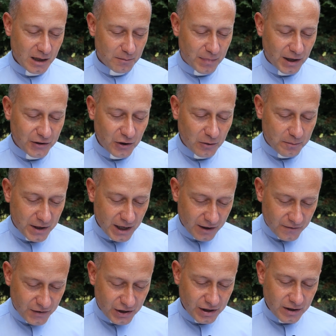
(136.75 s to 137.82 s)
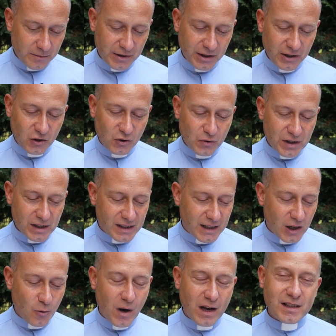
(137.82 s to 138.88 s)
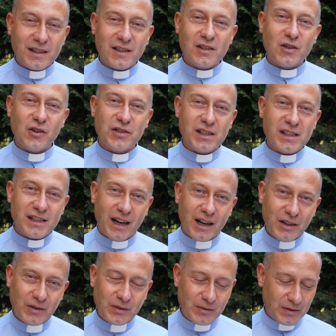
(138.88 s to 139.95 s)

będą pierwszymi, którzy z tej łaski skorzystają.